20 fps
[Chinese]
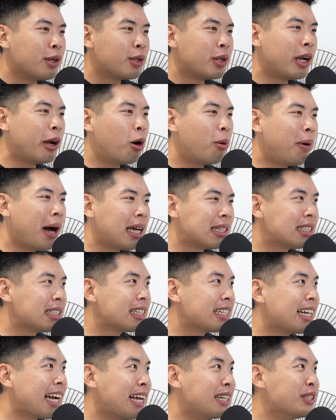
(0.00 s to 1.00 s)
原来我爸是
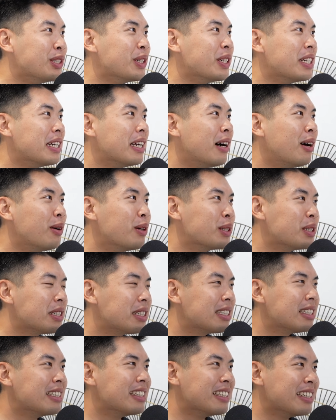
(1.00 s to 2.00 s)
这个感觉，然后我就
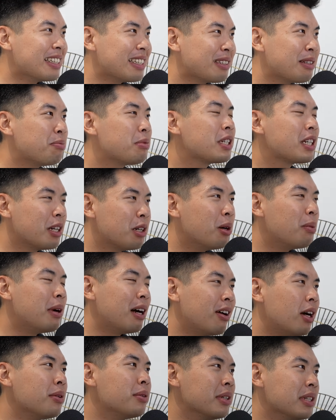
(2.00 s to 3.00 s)
是更有
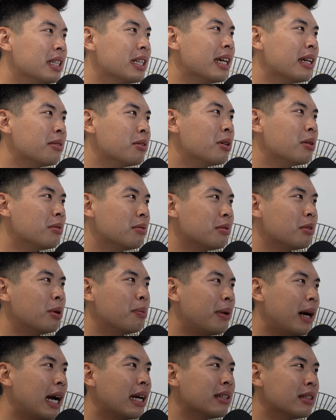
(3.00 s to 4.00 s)
办法 relay 我我
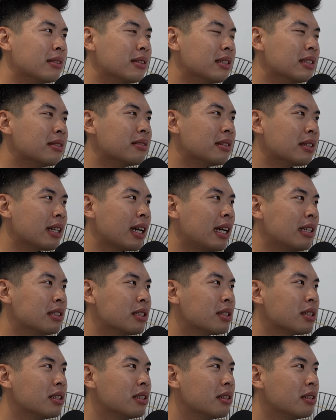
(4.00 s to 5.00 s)
爸有的这种感
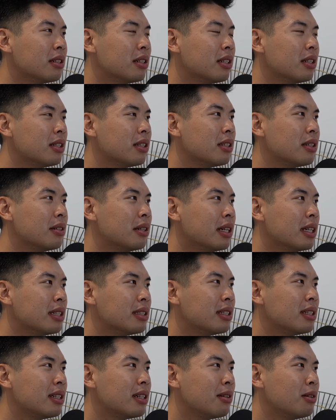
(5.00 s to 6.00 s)
受。Yeah。对。
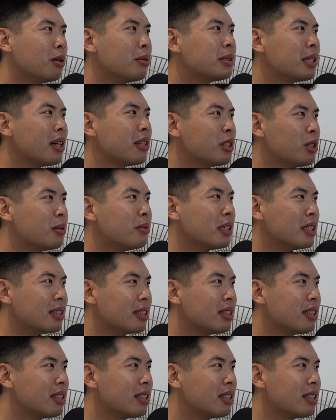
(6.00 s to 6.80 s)
我不知道你有没